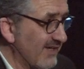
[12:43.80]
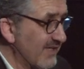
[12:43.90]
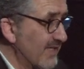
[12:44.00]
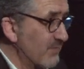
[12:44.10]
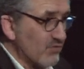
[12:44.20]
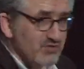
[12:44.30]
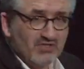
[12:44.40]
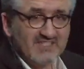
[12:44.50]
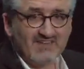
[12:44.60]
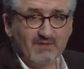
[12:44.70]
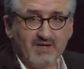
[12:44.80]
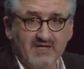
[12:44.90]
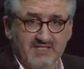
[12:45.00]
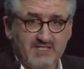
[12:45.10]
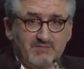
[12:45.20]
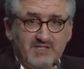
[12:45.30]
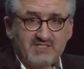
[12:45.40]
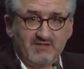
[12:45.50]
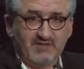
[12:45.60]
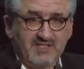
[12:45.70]
Qui, pour ceux qui ne savaient pas, XP,
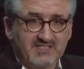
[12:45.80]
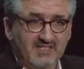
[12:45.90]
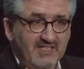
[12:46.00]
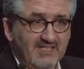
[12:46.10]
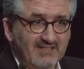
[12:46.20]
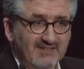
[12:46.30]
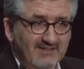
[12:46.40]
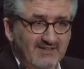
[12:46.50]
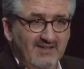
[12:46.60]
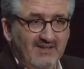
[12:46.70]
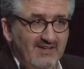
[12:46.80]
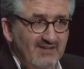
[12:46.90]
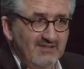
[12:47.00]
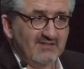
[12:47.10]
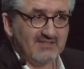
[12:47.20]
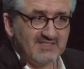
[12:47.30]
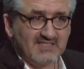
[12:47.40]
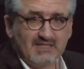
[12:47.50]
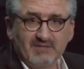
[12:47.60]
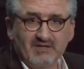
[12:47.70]
c'est fini cette année. Euh, si
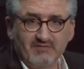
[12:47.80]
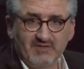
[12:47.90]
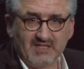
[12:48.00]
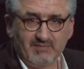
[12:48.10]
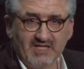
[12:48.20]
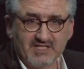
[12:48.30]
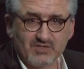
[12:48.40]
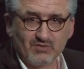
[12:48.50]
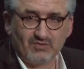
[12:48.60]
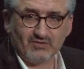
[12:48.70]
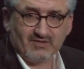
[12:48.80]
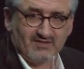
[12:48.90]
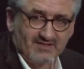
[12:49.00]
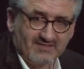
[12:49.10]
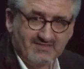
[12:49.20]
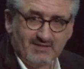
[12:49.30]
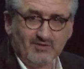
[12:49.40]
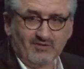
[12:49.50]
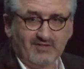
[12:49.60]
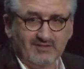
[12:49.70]
tu n'as pas fait ta migration, t'es
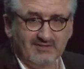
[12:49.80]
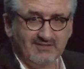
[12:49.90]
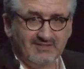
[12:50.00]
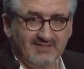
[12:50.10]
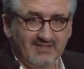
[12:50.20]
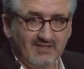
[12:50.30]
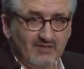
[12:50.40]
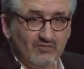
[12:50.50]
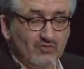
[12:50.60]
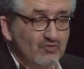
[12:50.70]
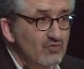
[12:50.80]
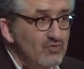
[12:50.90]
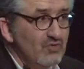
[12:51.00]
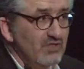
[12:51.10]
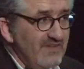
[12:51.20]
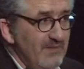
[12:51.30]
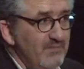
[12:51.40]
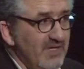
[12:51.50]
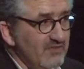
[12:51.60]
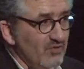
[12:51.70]
mort. Donc du coup, on n'avait
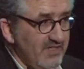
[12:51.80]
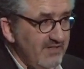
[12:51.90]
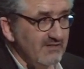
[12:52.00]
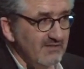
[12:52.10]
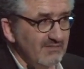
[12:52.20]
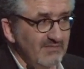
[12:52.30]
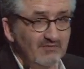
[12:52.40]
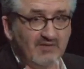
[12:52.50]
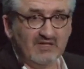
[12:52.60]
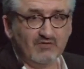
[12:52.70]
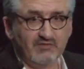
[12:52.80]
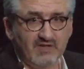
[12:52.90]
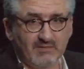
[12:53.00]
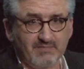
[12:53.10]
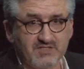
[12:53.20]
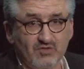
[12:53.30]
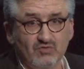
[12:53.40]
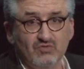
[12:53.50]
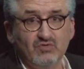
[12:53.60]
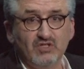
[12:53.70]
pas de client, mais il fallait le faire parce que du
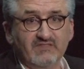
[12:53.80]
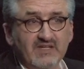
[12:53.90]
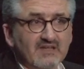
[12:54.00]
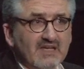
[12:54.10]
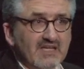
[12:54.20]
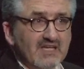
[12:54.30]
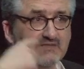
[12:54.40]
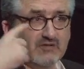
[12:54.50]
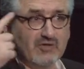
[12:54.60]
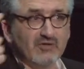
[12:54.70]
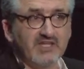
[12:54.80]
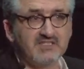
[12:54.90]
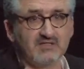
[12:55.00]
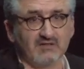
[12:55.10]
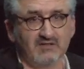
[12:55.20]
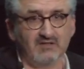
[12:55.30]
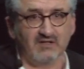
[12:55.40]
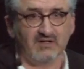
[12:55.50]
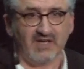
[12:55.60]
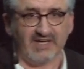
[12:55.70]
coup, on avait évalué le risque.
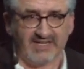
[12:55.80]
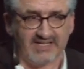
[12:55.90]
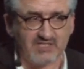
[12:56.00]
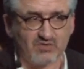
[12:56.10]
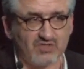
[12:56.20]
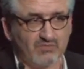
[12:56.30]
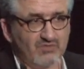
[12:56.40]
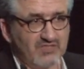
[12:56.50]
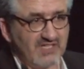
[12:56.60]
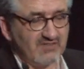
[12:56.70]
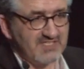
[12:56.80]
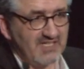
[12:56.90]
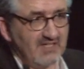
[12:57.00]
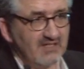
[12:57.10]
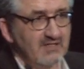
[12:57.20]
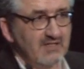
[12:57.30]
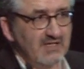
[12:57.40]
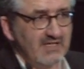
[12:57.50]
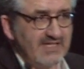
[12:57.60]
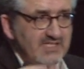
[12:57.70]
Avec la question se posera dans ce cas-là,
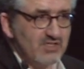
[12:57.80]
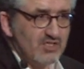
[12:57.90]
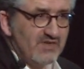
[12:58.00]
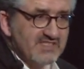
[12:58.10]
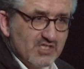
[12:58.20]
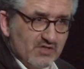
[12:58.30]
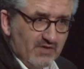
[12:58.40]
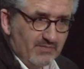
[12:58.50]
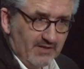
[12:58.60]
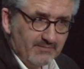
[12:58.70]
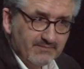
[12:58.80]
qu'est-ce que je fais si je ne le fais pas